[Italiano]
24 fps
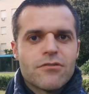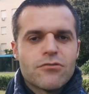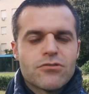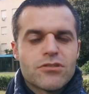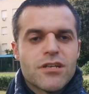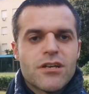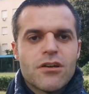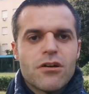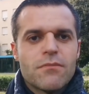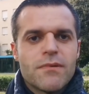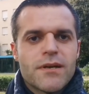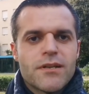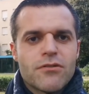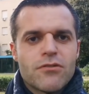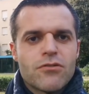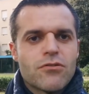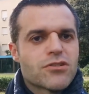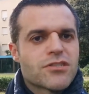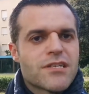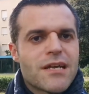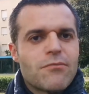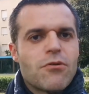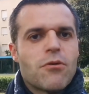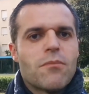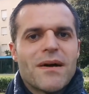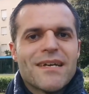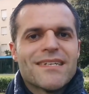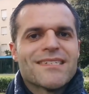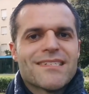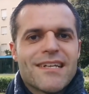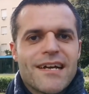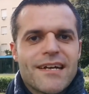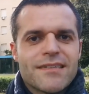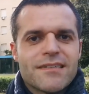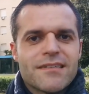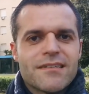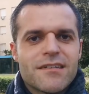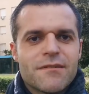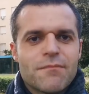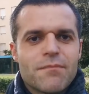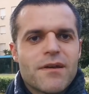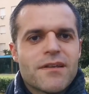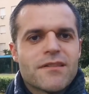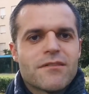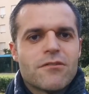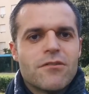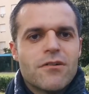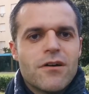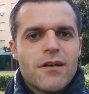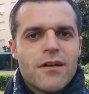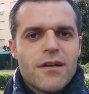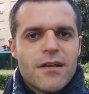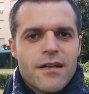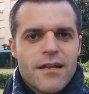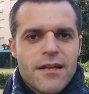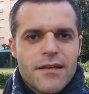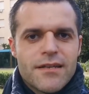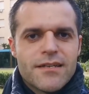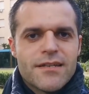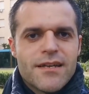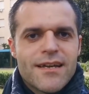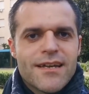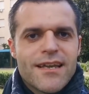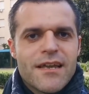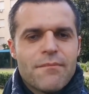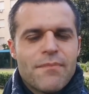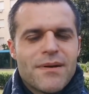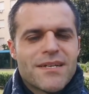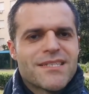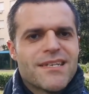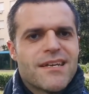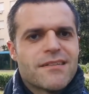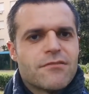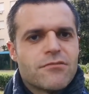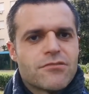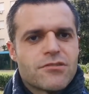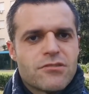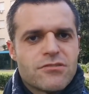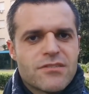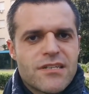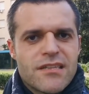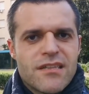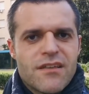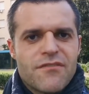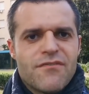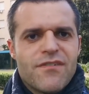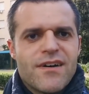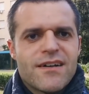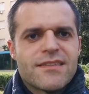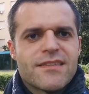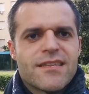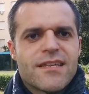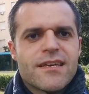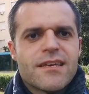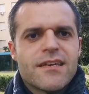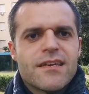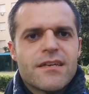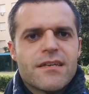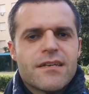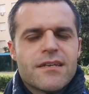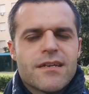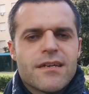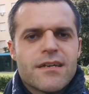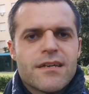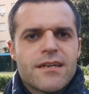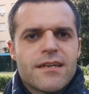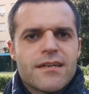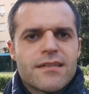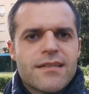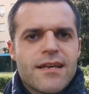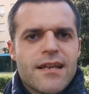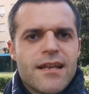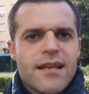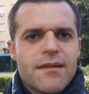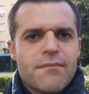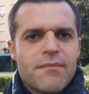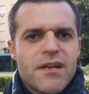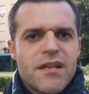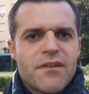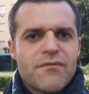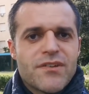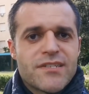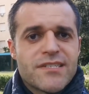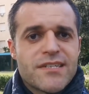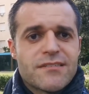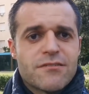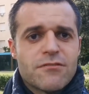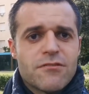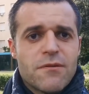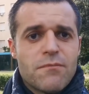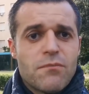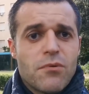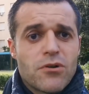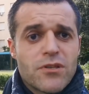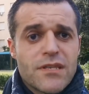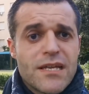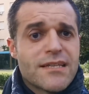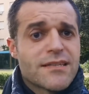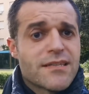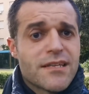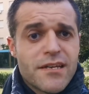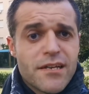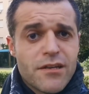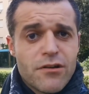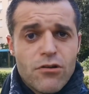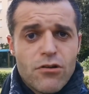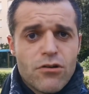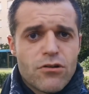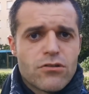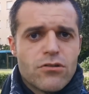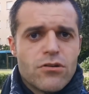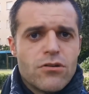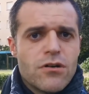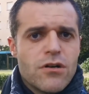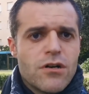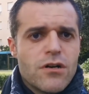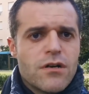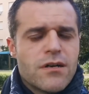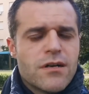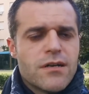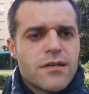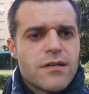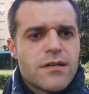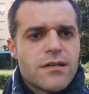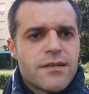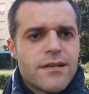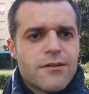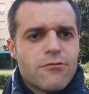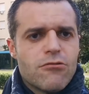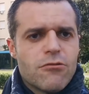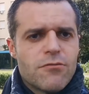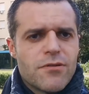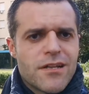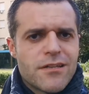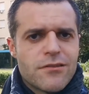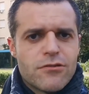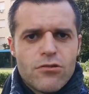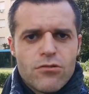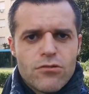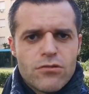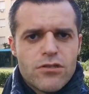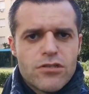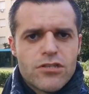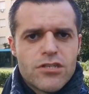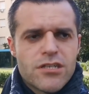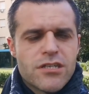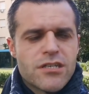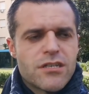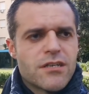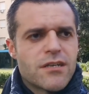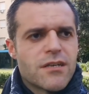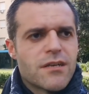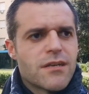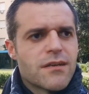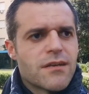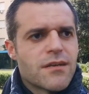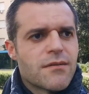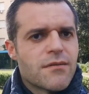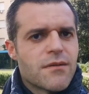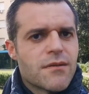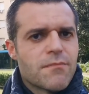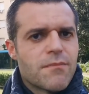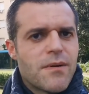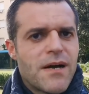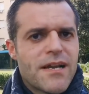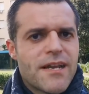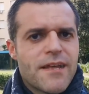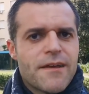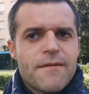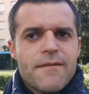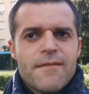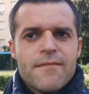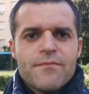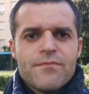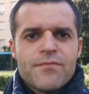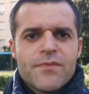Così così come non lo siamo mai stati. Ripeto, eh, eh, anche in passato sono state fatte eh, delle manifestazioni importanti, ricordo nel 2012 mi pare,